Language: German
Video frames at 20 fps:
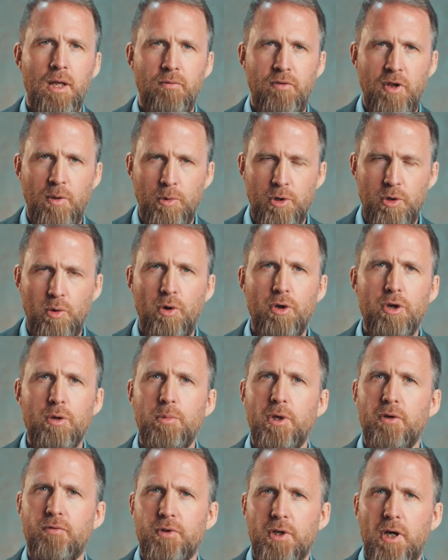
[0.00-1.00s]
wer mit
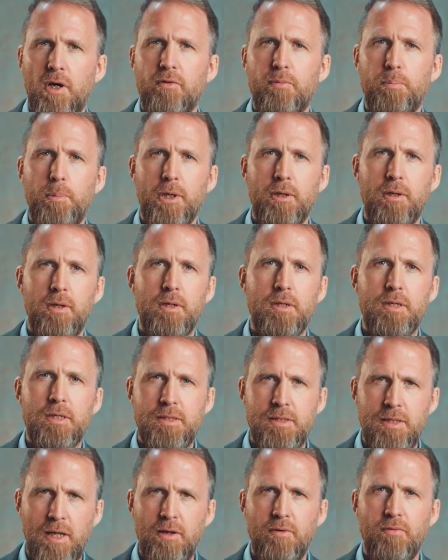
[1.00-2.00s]
eurem Iftar-Paket
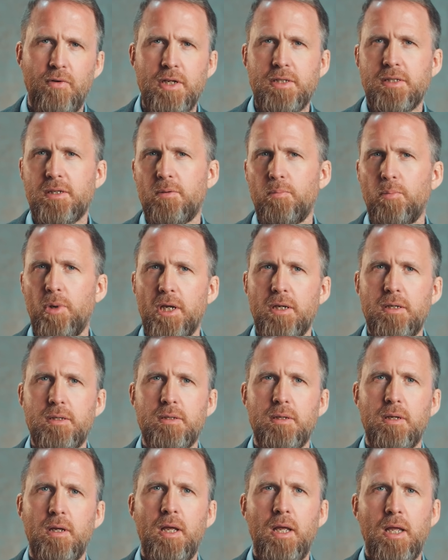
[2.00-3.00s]
sein Fasten
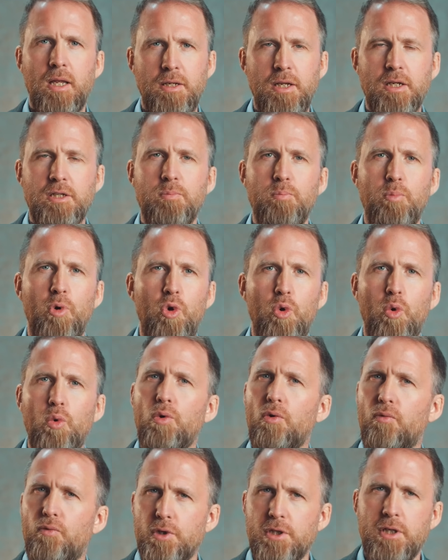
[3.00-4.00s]
bricht, dessen
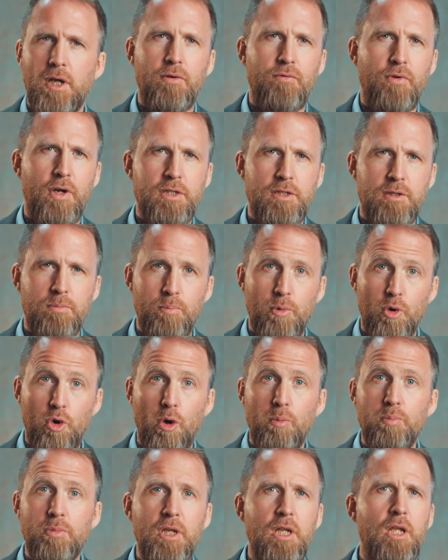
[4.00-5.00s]
Belohnung für sein Fasten
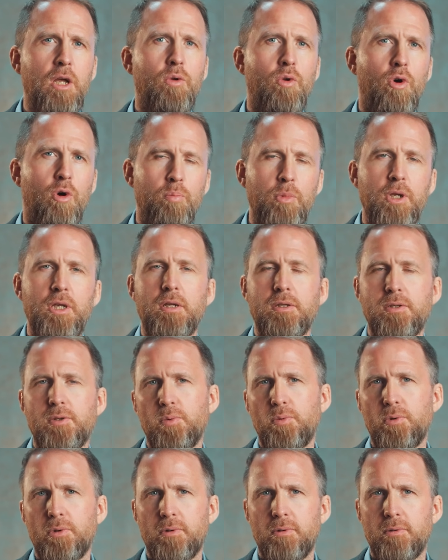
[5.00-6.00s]
bekommt ihr noch mit
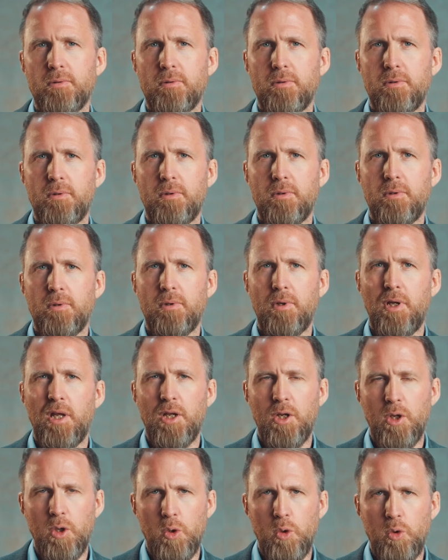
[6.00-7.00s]
dazu.
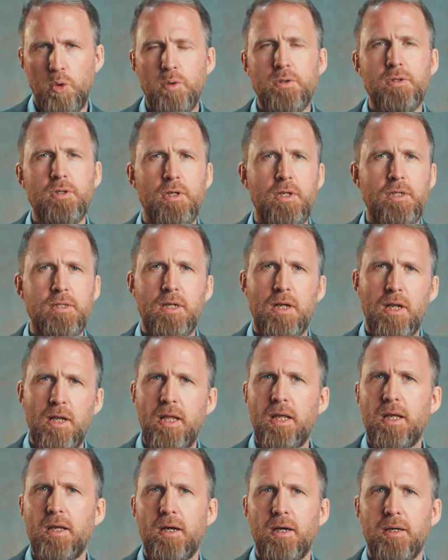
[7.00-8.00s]
Nutze diese
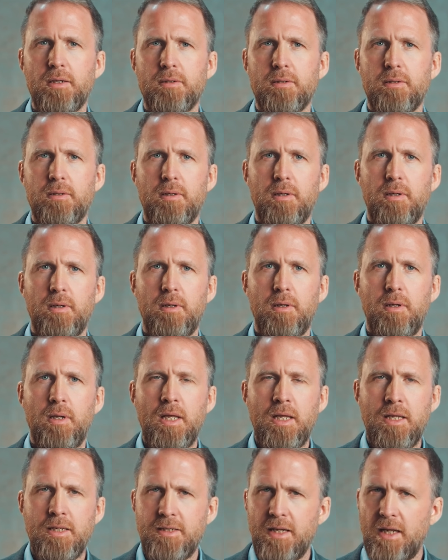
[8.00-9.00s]
Gelegenheit.
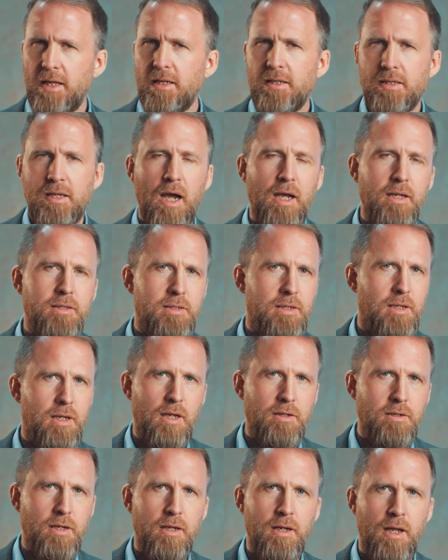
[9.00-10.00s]
Sei nicht geizig
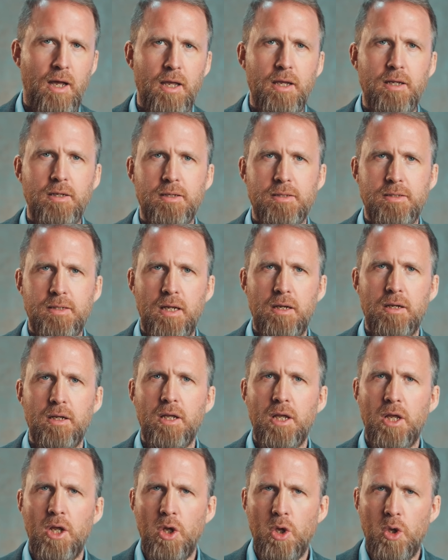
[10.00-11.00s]
gegen deine eigene Seele.
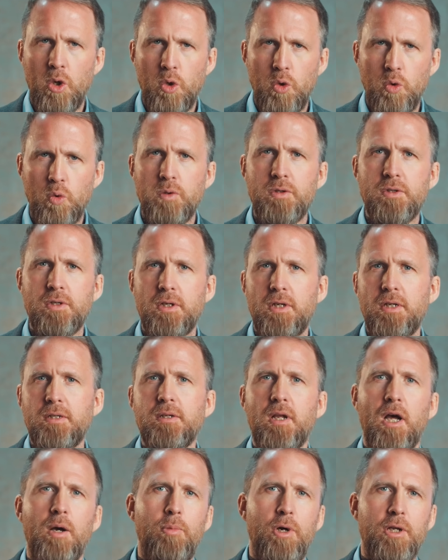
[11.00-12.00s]
Nutze
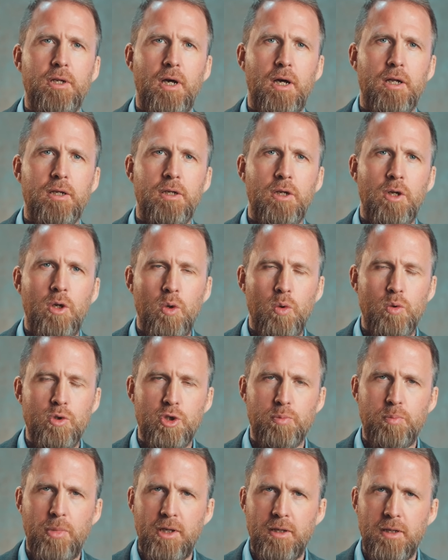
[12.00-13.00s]
diesen Ramadan und
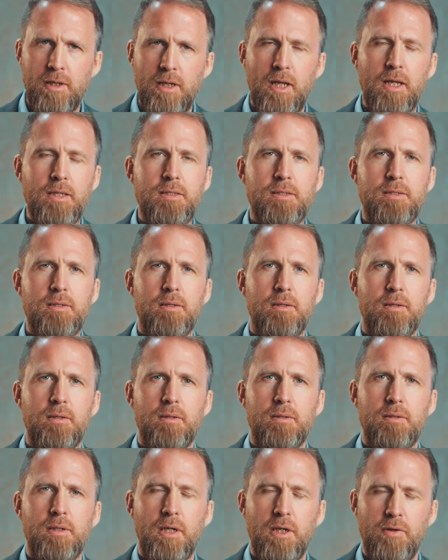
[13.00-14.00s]
spende jetzt
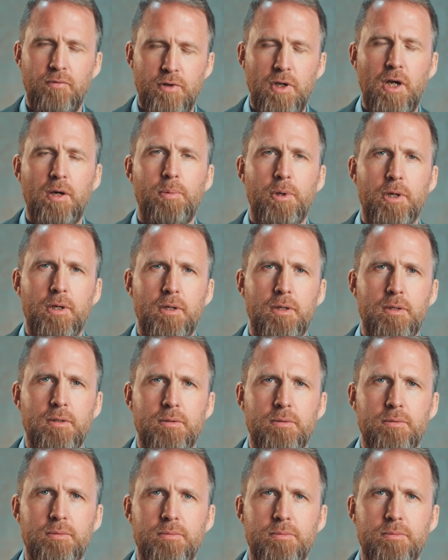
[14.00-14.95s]
dein Iftar-Paket.